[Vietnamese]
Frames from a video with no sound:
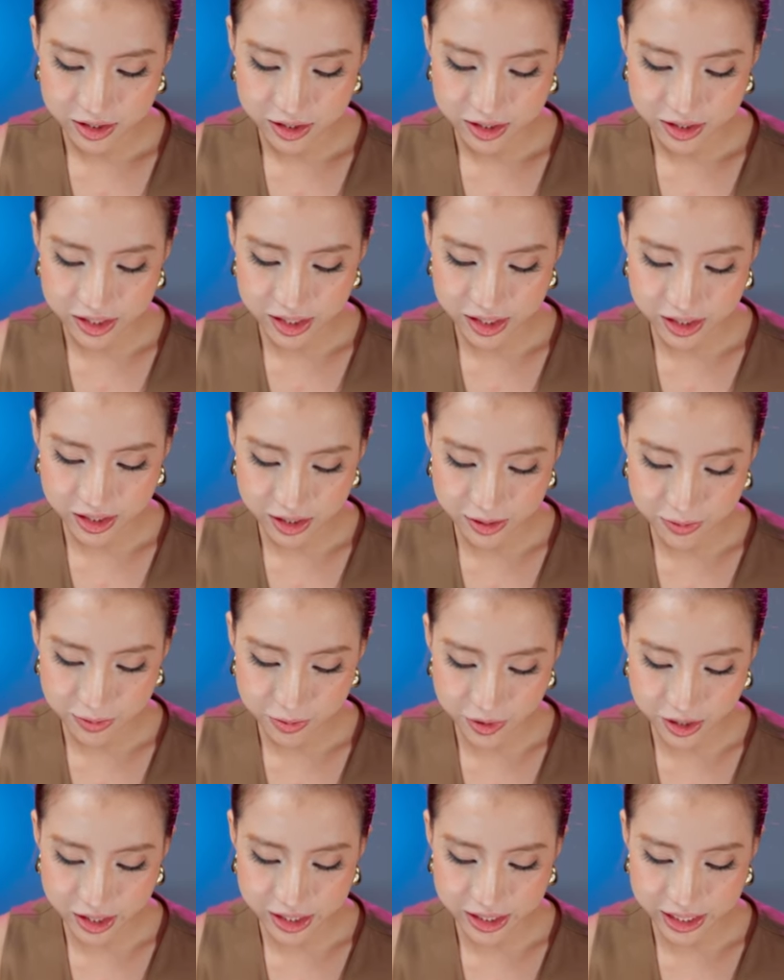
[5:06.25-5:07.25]
Nhấc kim
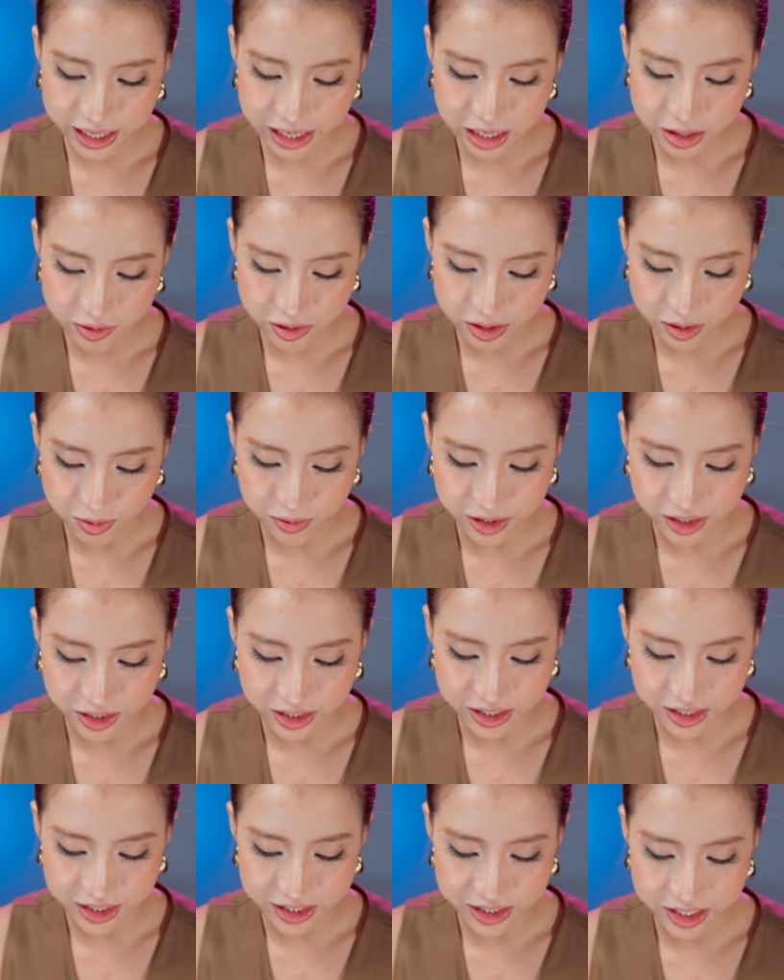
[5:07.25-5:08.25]
quá cao đồng
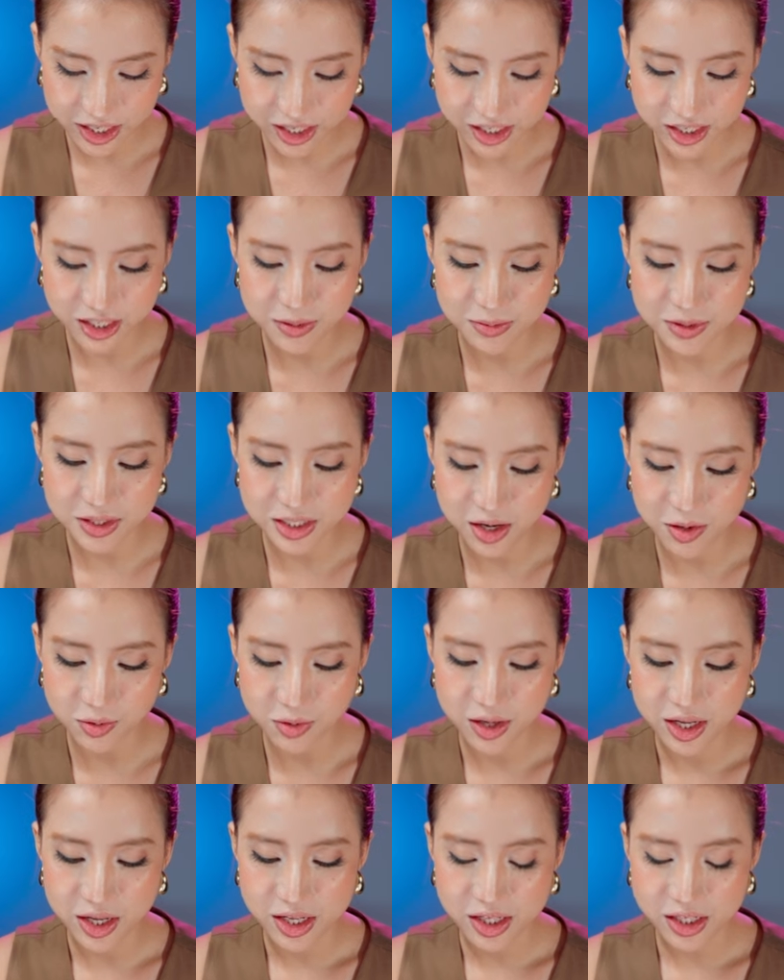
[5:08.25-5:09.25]
nghĩa nhấn kim sâu,
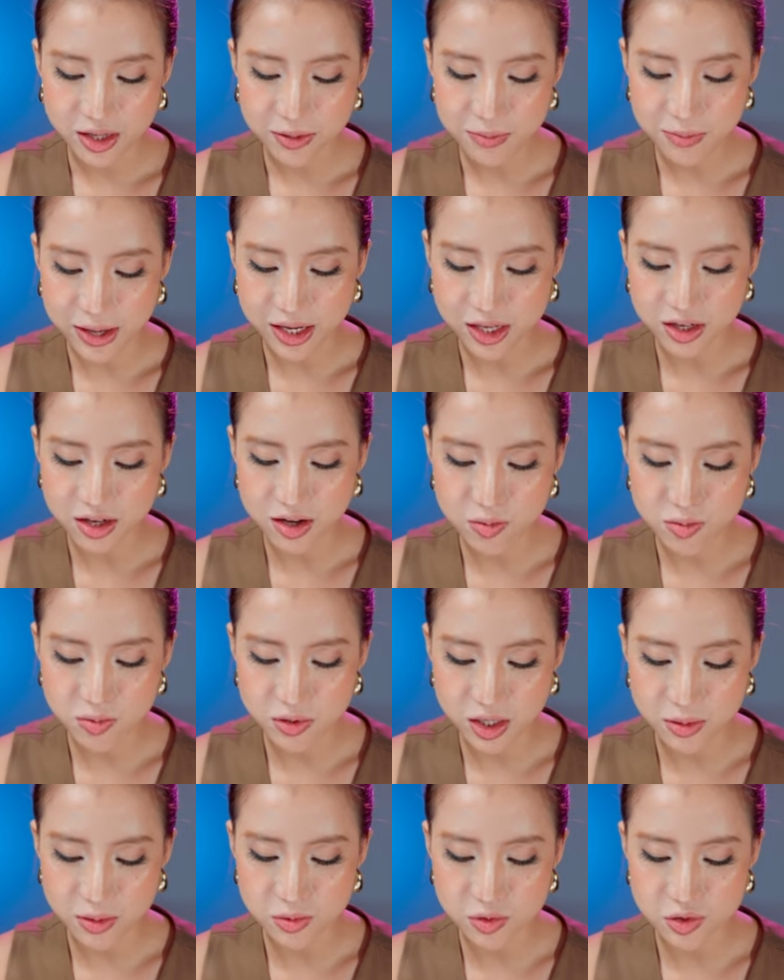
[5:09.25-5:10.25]
các bạn không
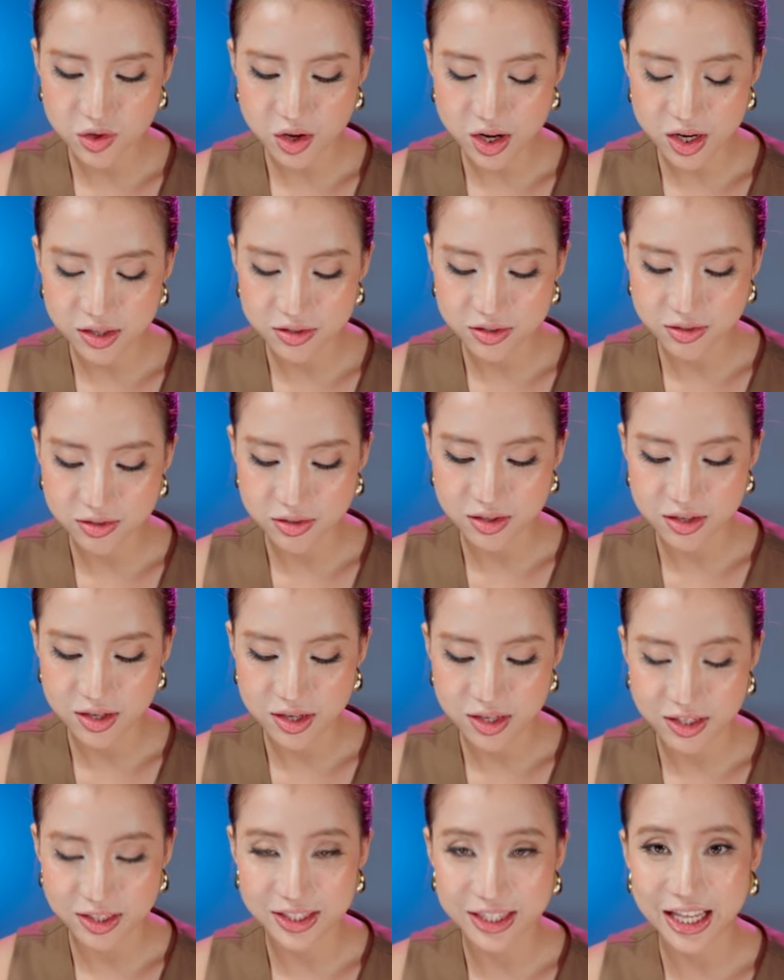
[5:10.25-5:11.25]
kiểm soát được
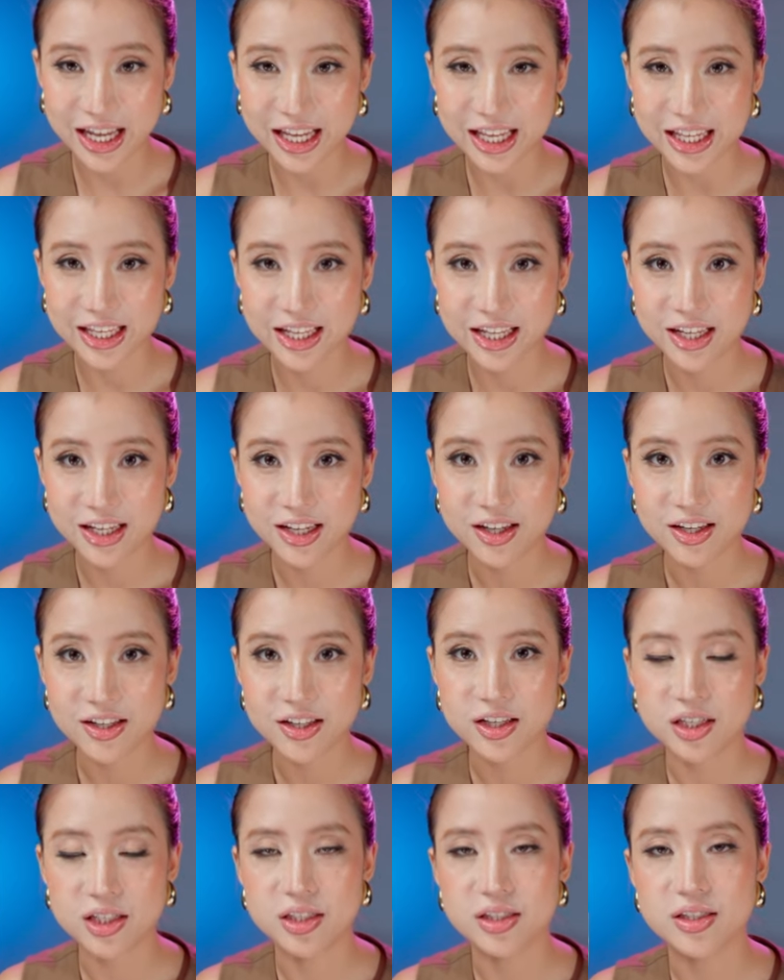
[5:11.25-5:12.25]
lực tay
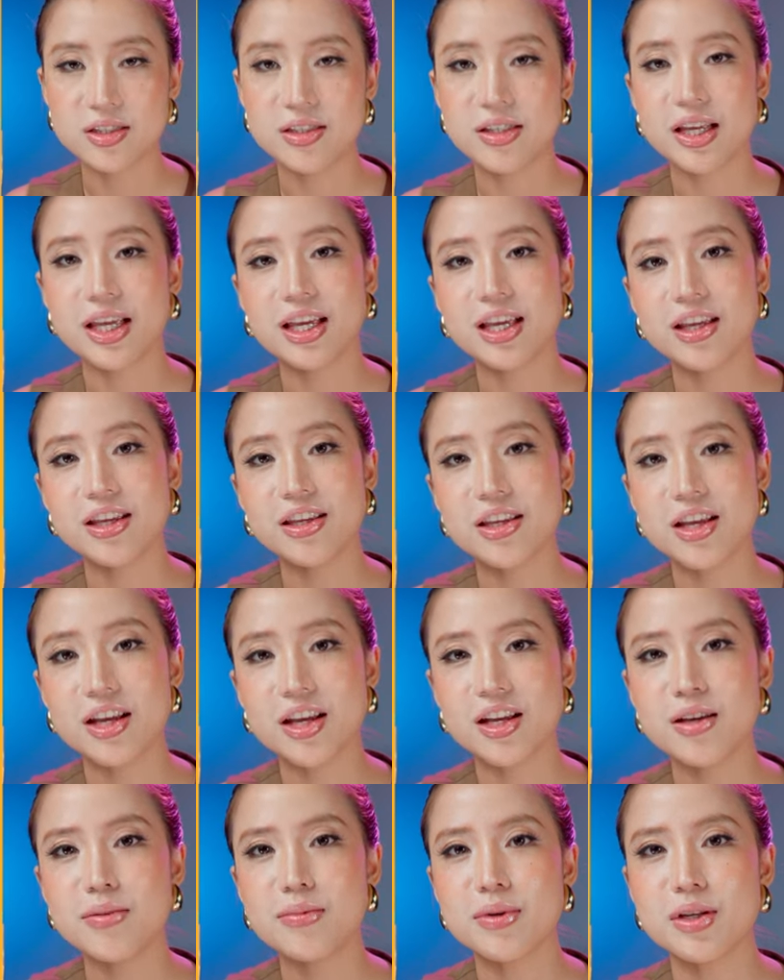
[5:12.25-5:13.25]
thì sẽ
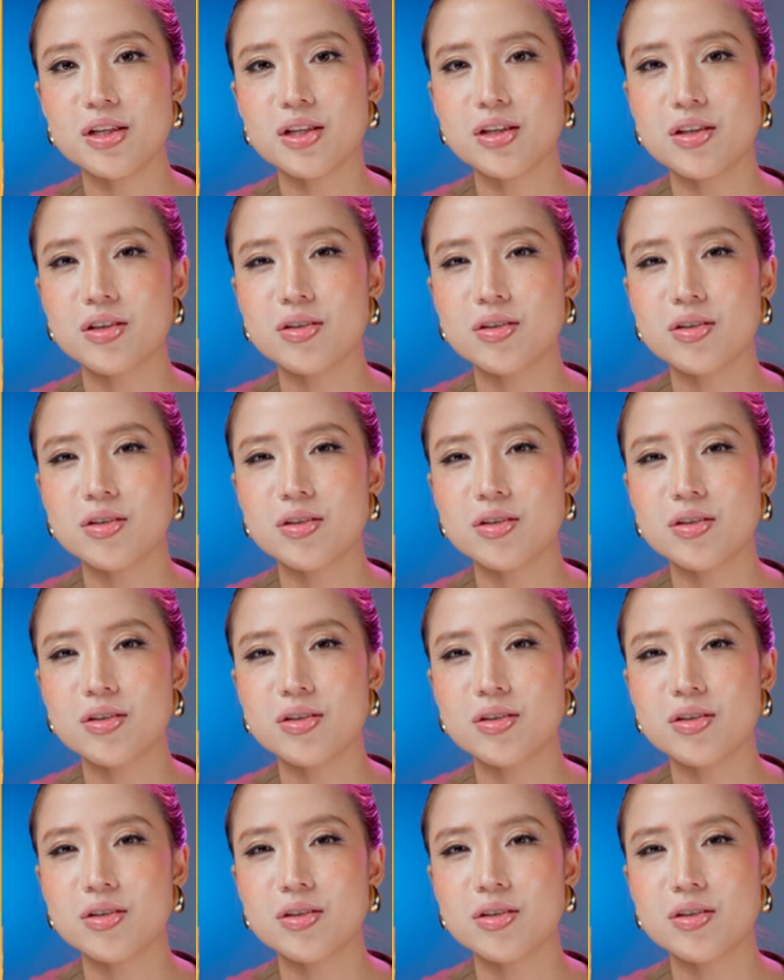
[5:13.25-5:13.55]
dễ bị